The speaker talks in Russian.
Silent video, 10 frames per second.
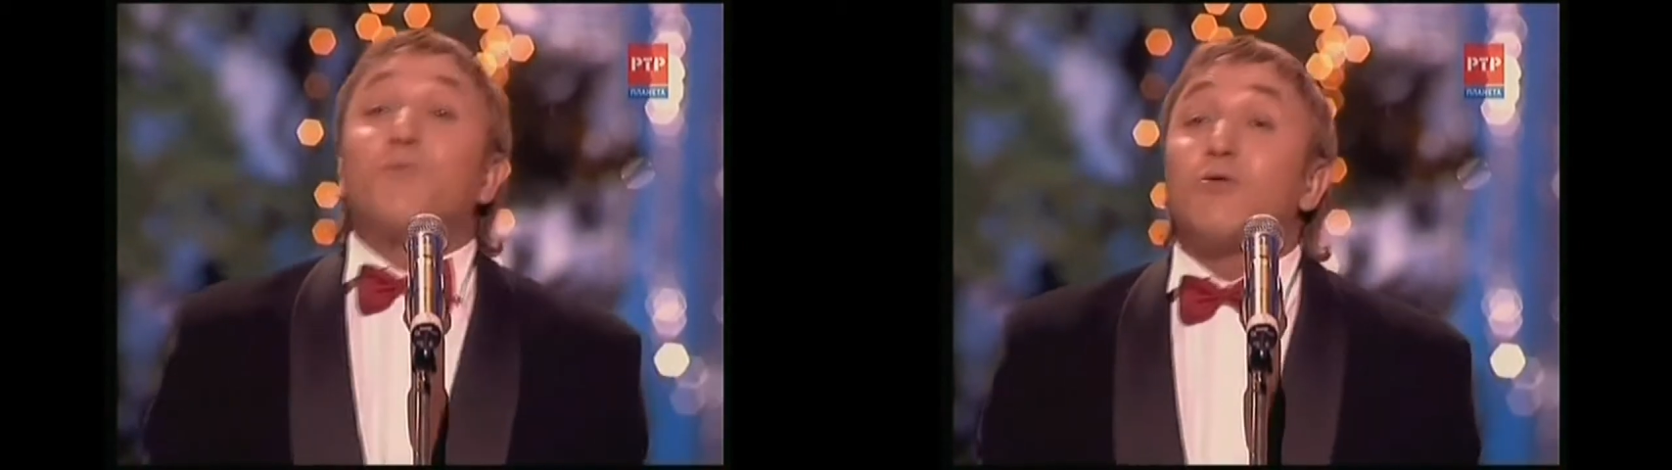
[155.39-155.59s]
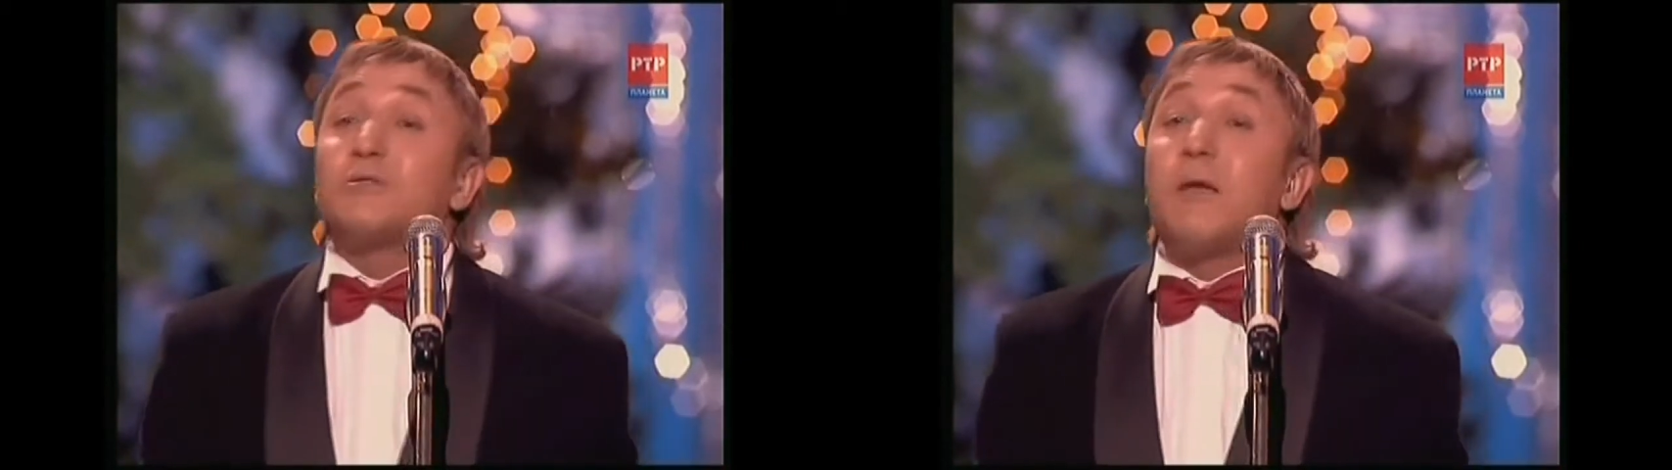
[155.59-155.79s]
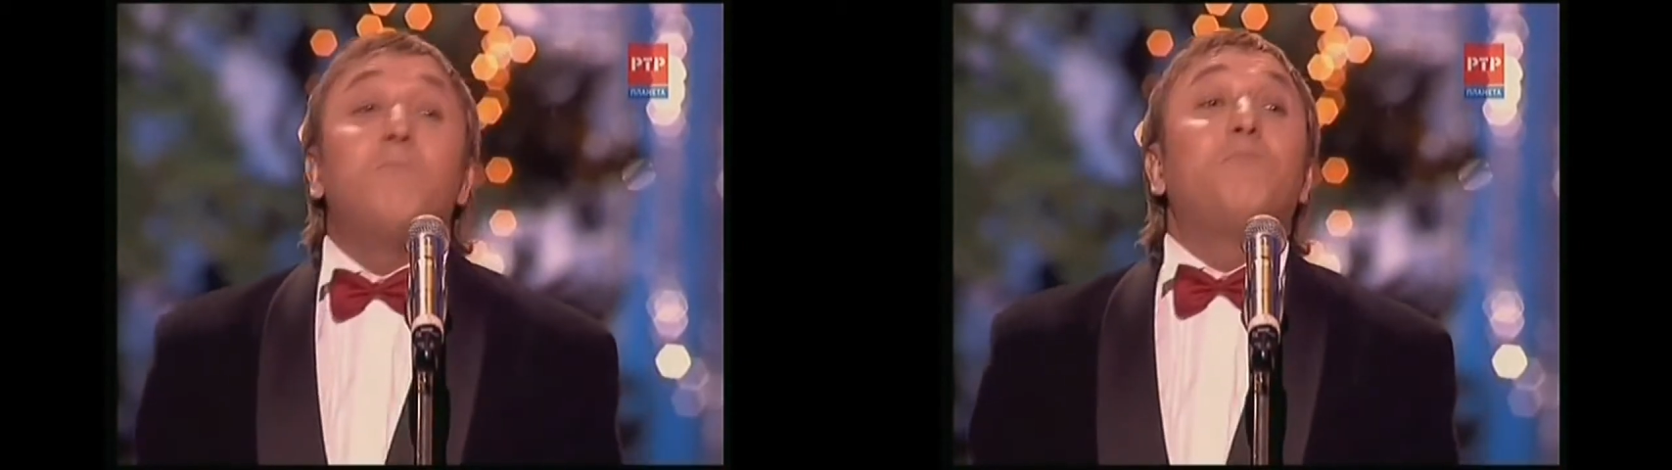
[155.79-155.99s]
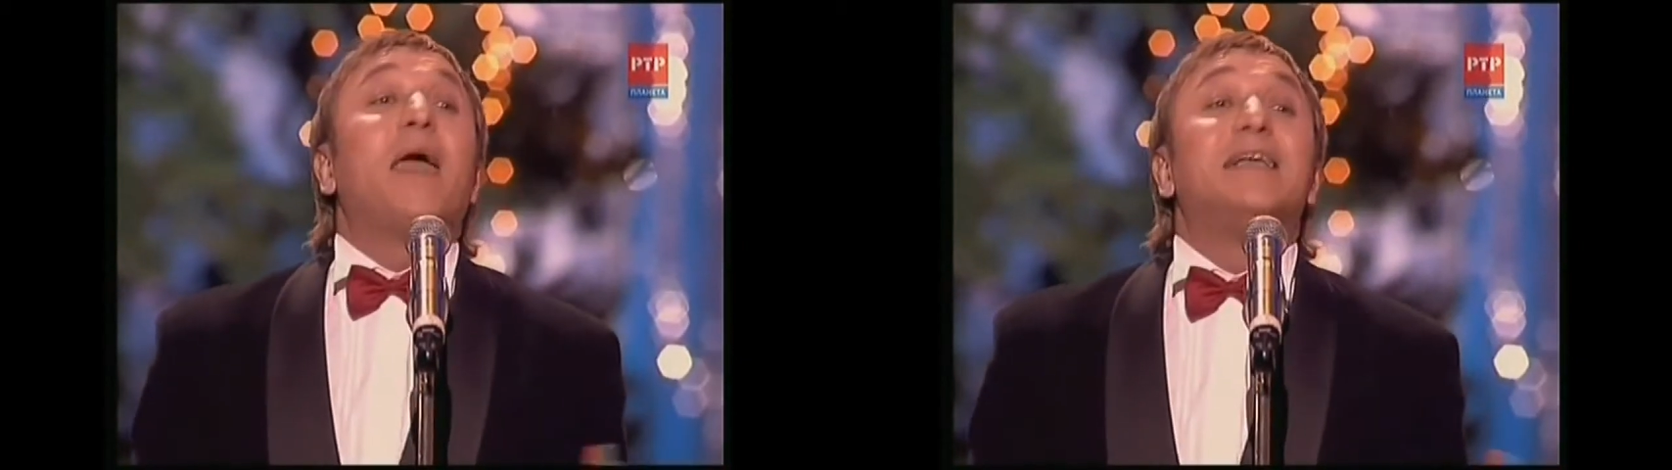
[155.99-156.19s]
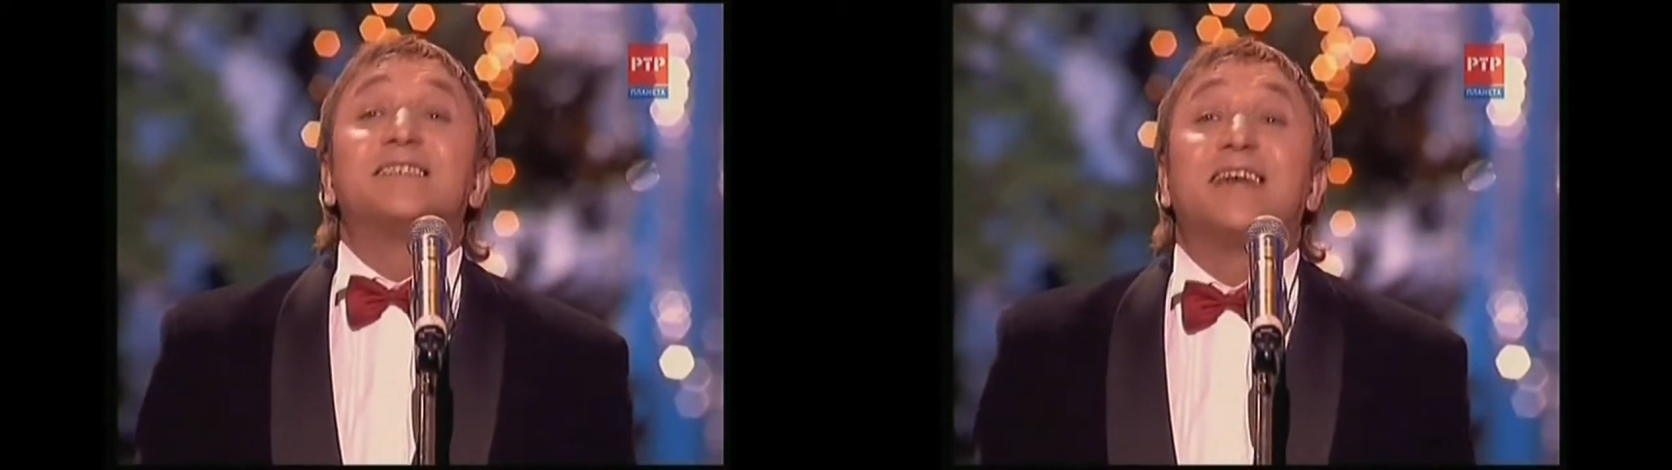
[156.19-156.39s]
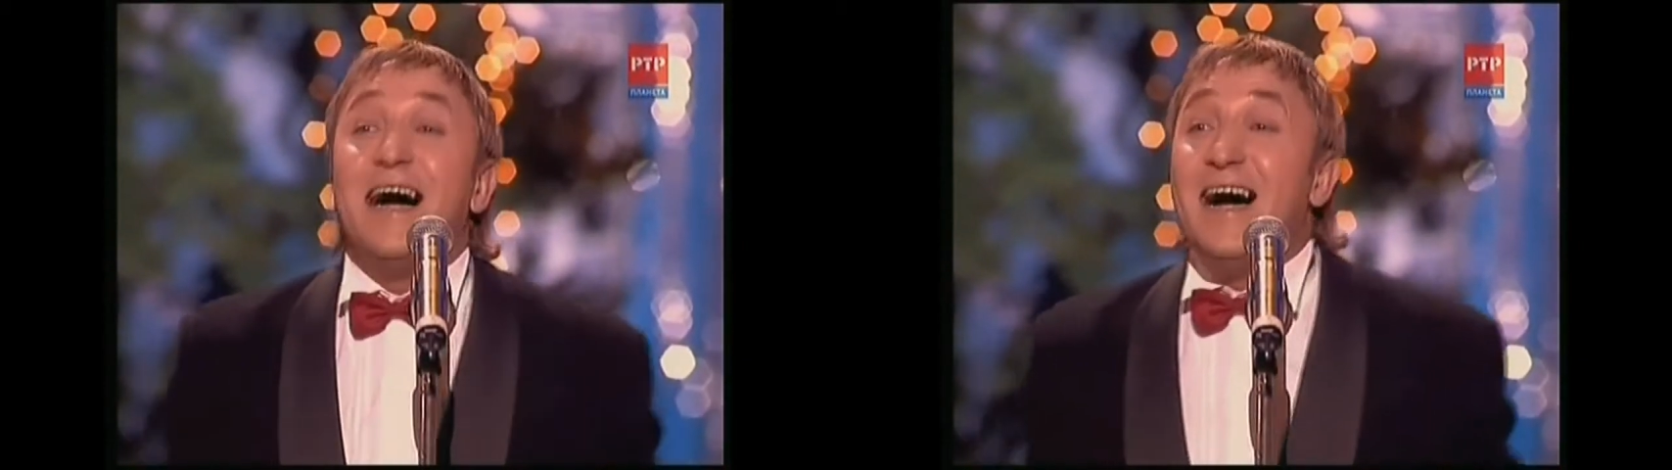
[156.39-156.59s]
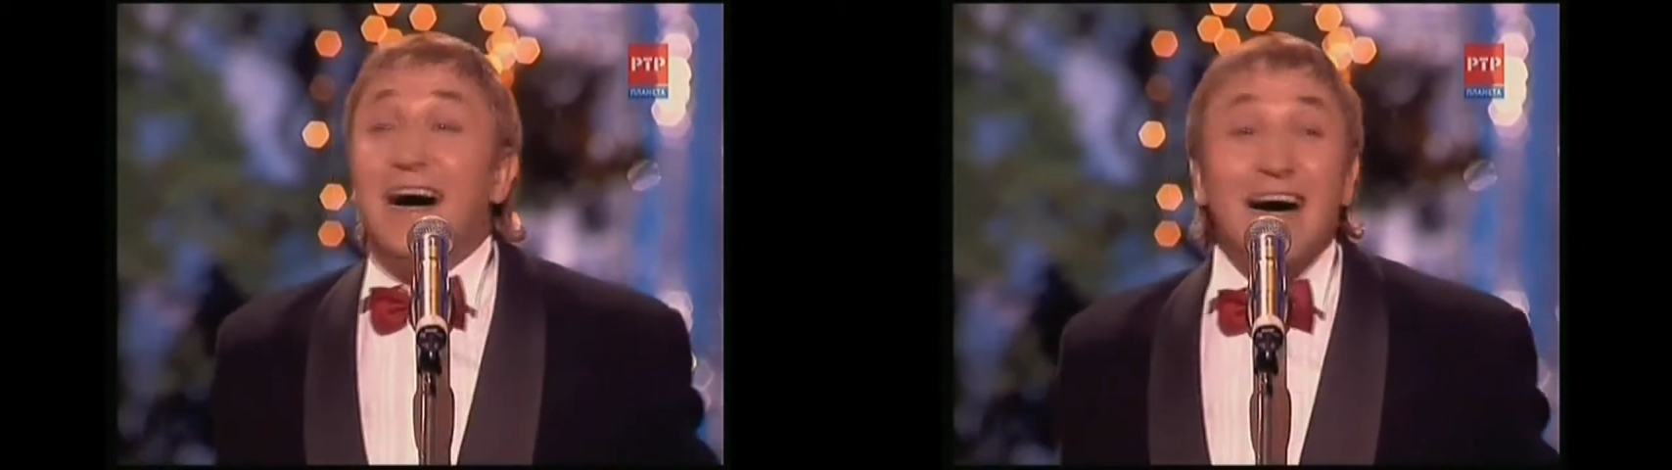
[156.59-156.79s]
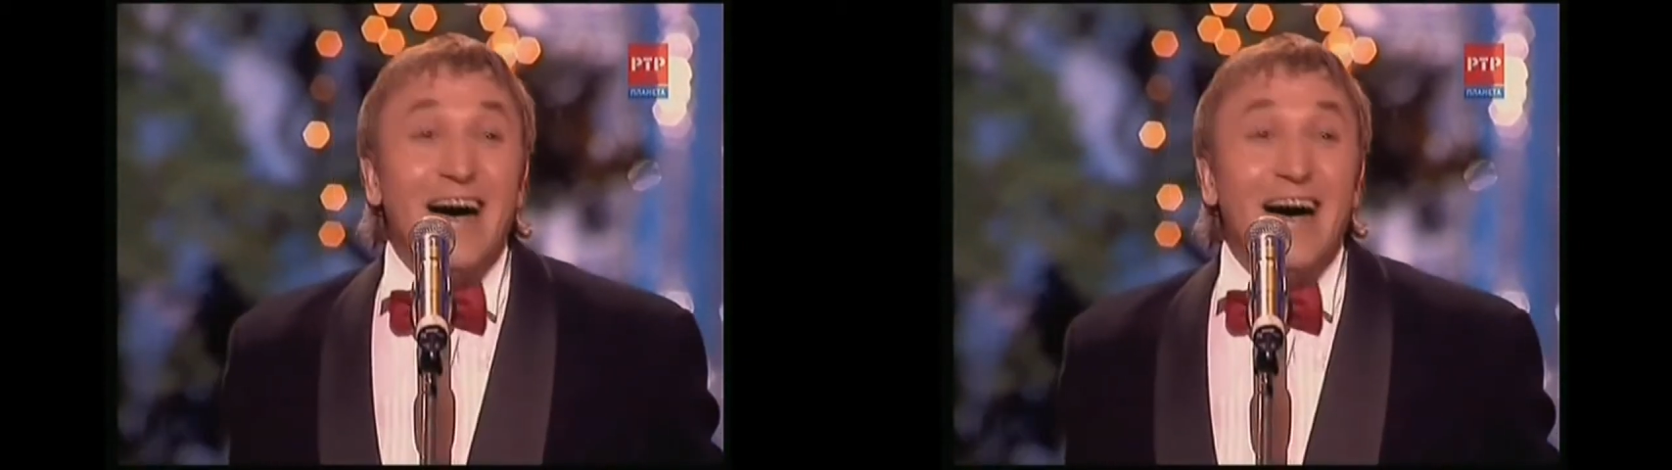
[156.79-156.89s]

просто Петька.